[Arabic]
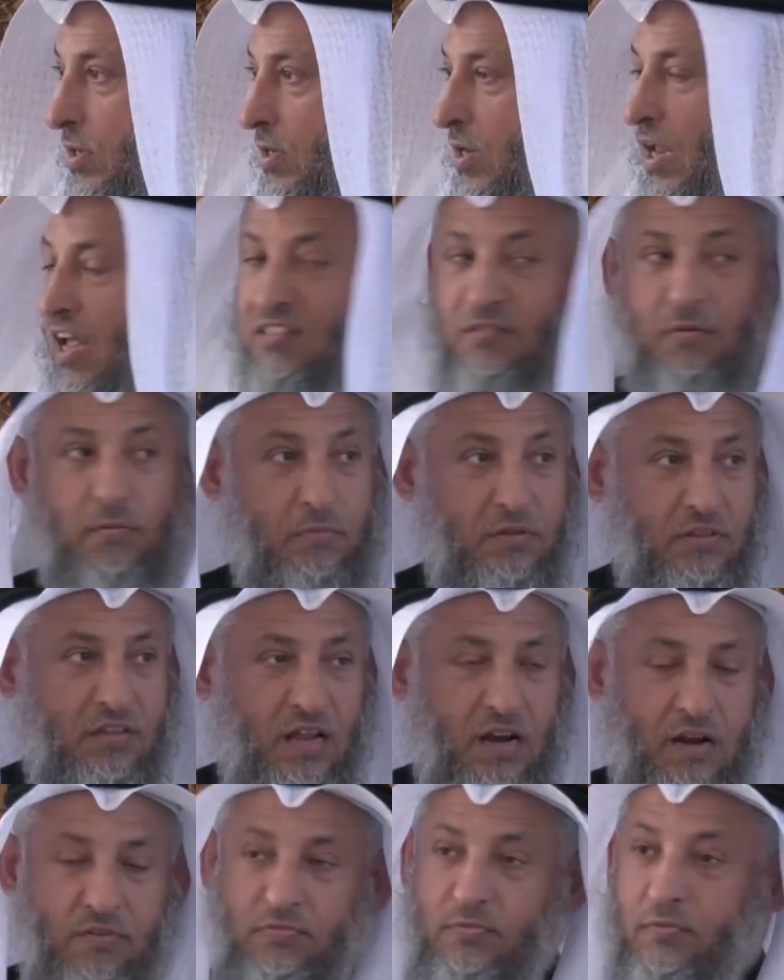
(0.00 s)
لازمه من
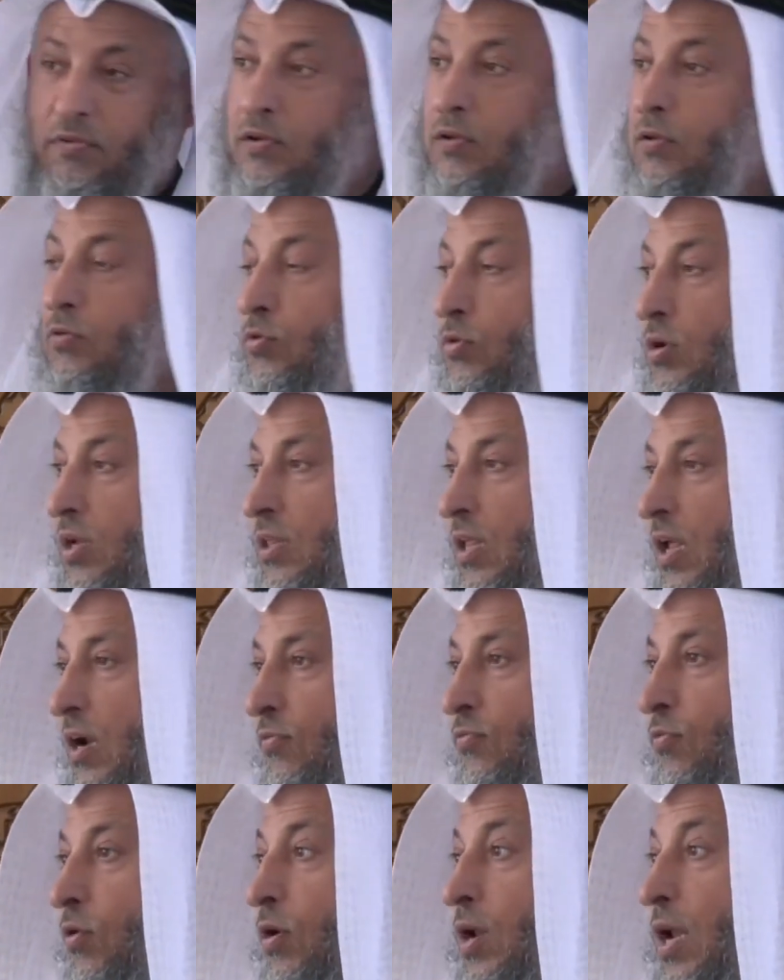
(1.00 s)
طرف دون
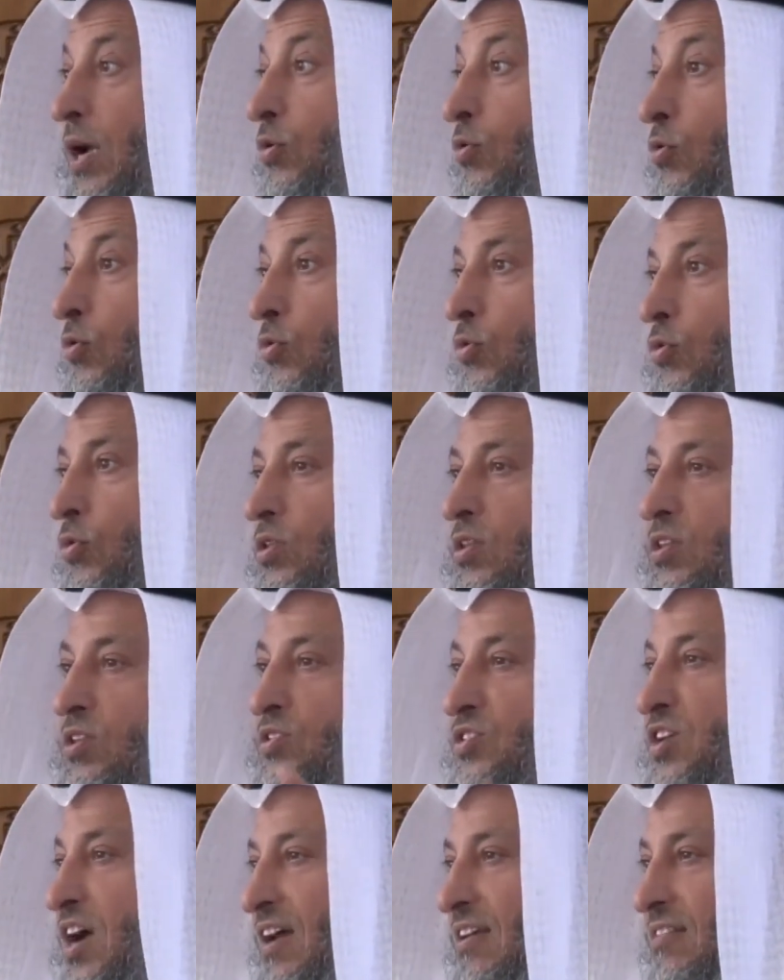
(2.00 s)
طرف وهناك عقود
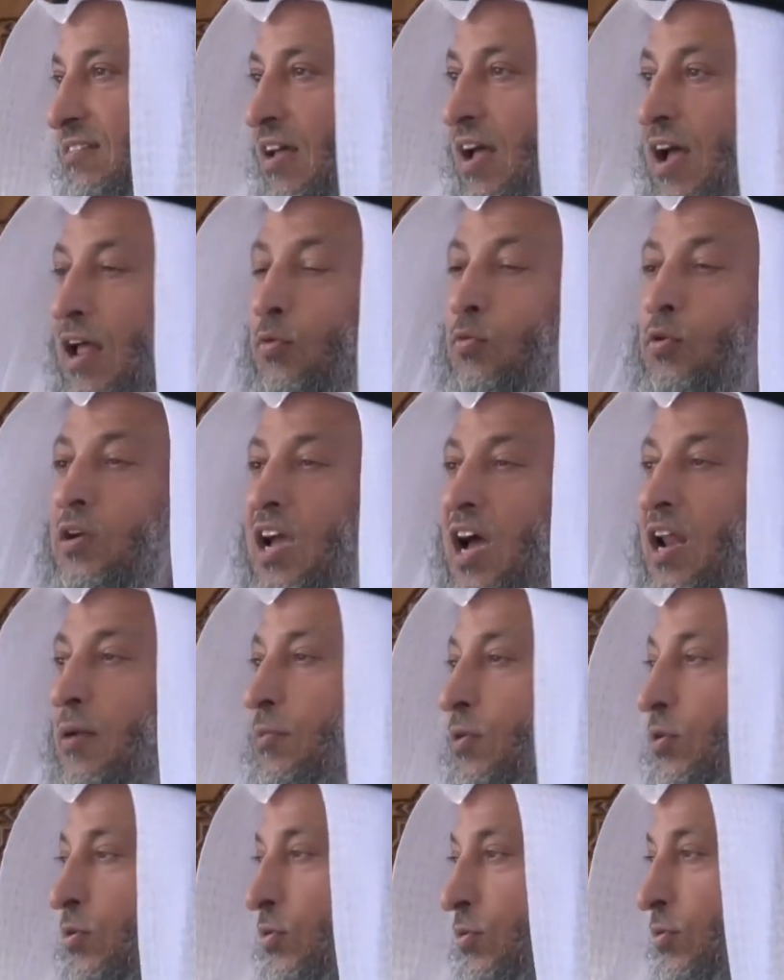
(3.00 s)
جائزه
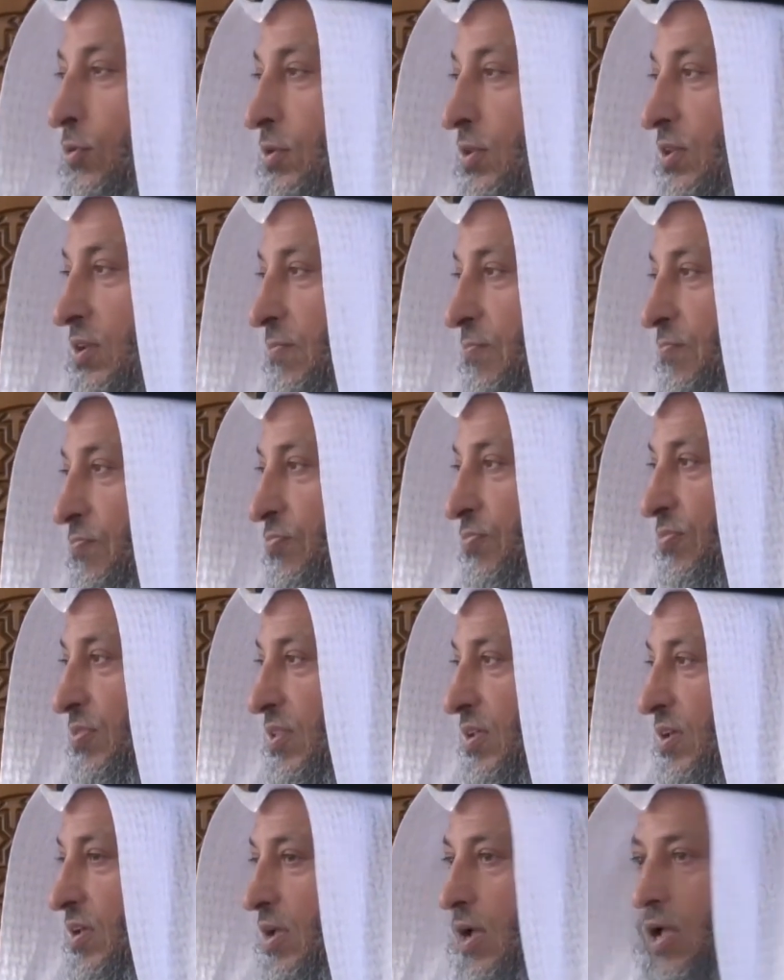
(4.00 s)
الوكاله من العقود
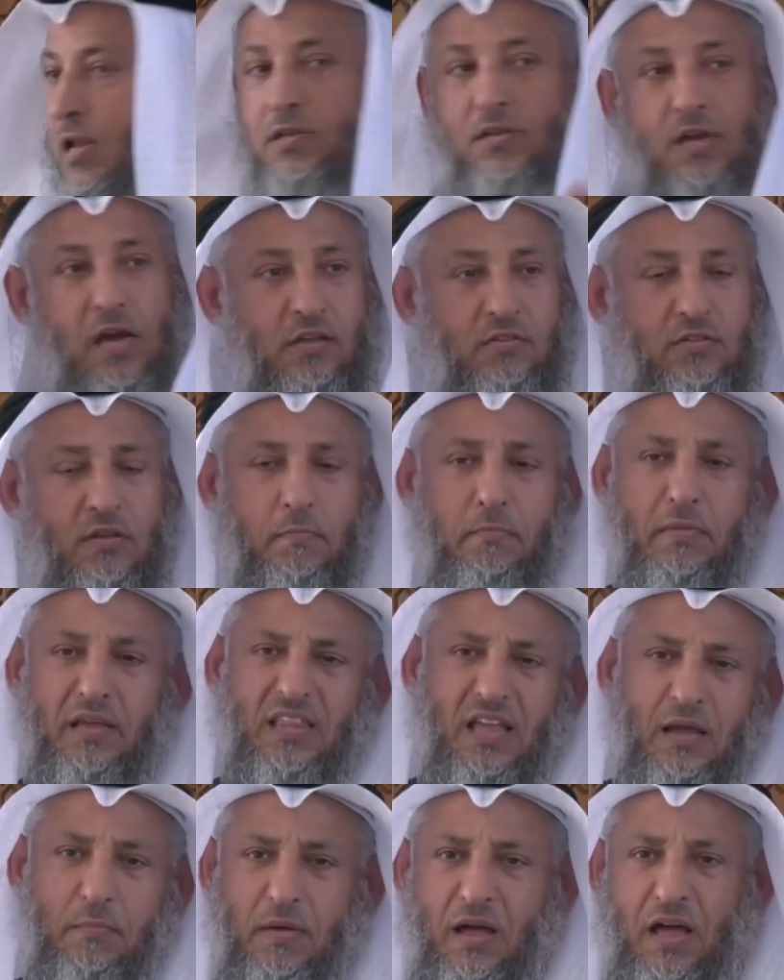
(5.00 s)
الجائزه
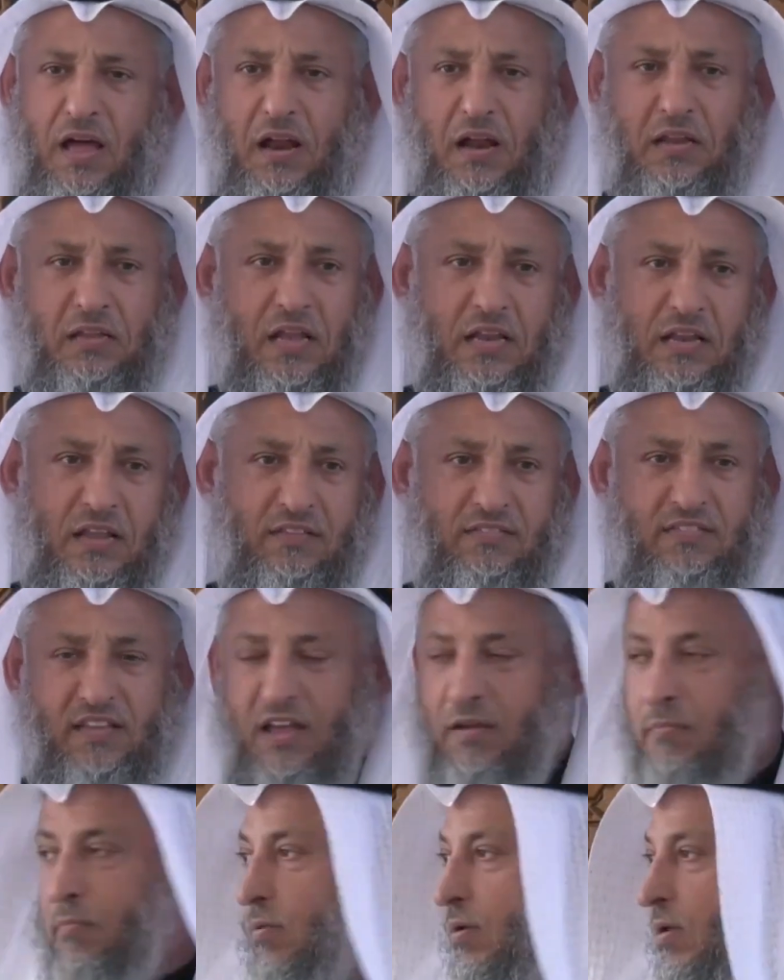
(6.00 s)
متى ما اراد ان
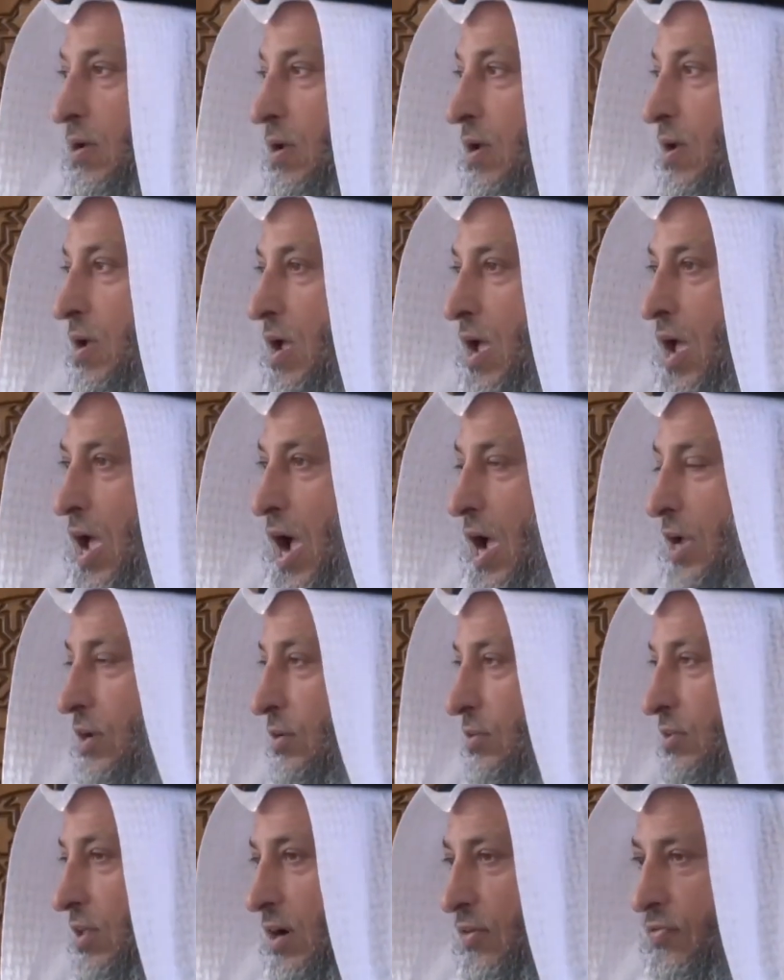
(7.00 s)
ينسحب
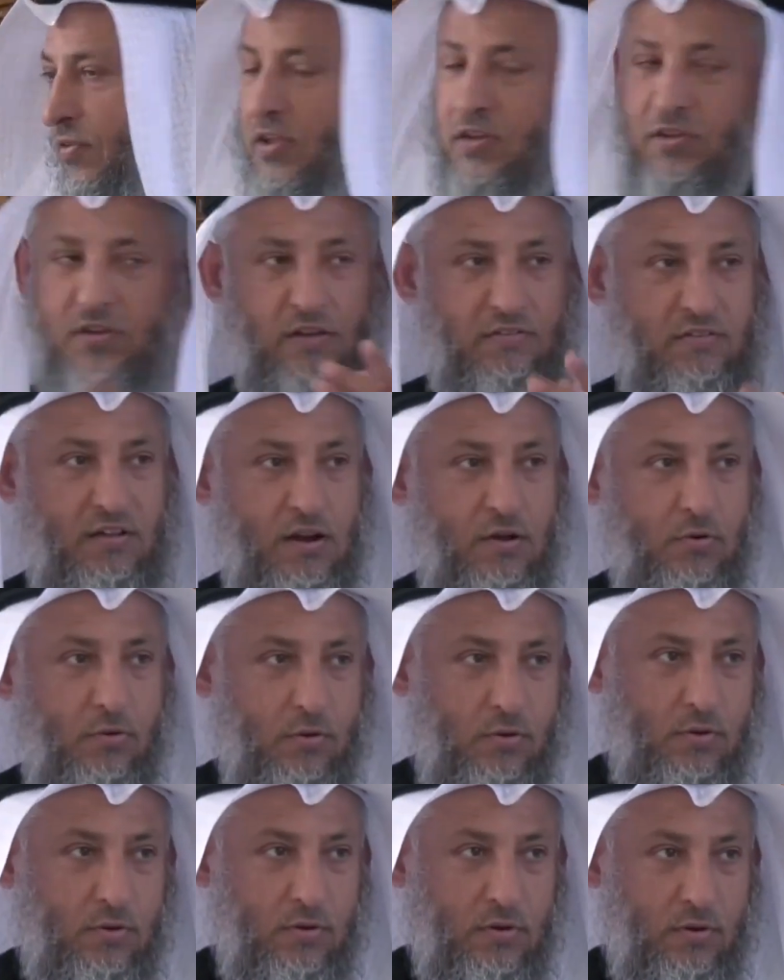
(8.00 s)
احد الطرفين جاز
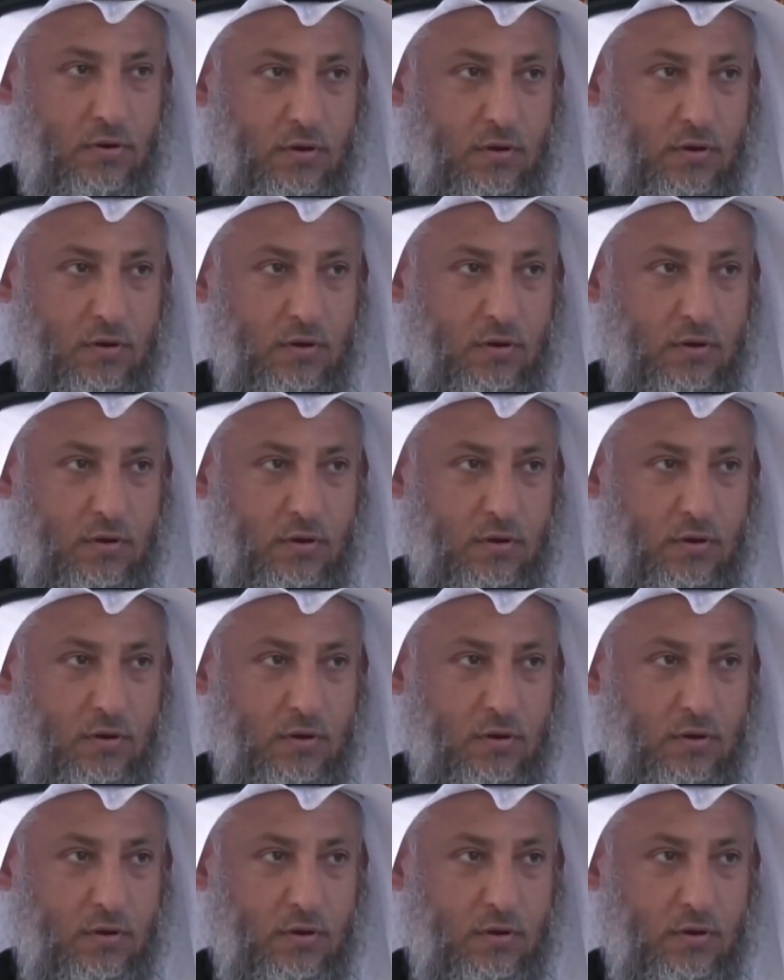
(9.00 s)
له